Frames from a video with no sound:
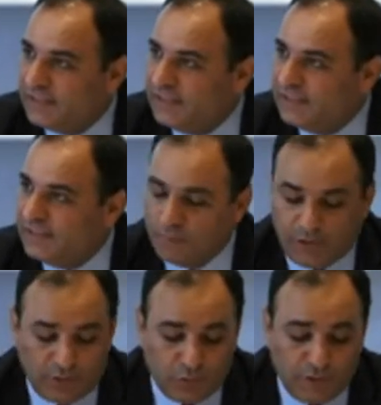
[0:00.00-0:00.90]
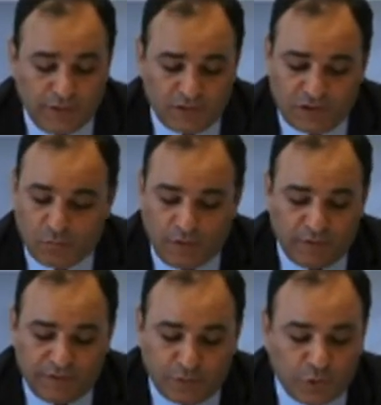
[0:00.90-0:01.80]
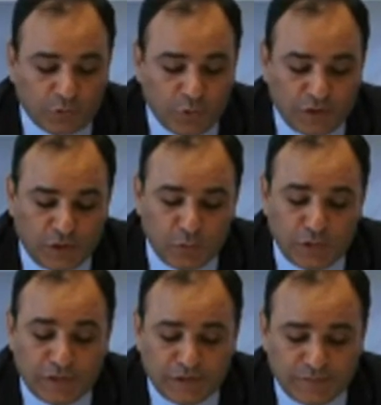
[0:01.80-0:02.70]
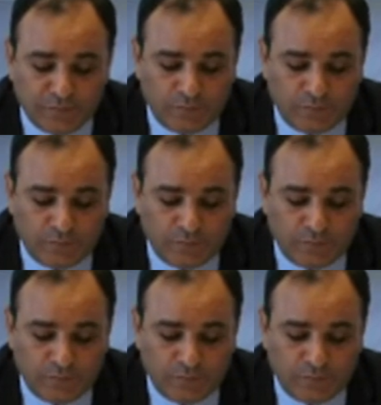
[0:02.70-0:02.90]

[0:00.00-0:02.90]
niteliğindedir bana göre ki bu evrensel olarak da öyle kabul edilir.